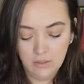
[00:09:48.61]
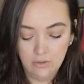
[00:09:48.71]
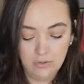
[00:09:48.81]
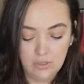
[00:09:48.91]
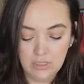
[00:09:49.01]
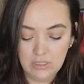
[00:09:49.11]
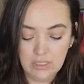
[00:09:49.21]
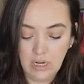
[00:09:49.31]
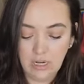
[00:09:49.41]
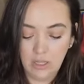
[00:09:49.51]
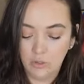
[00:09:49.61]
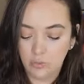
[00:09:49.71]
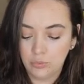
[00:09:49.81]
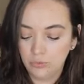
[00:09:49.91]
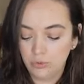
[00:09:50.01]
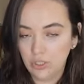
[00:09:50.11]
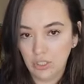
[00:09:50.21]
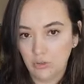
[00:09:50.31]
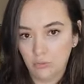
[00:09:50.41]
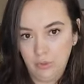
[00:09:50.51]
Usted será de la
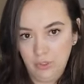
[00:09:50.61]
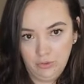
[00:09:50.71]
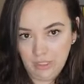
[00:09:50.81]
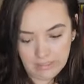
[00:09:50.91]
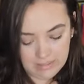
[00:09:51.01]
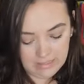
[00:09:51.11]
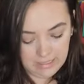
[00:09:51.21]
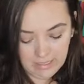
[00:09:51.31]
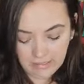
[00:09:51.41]
2.5, pero tercera,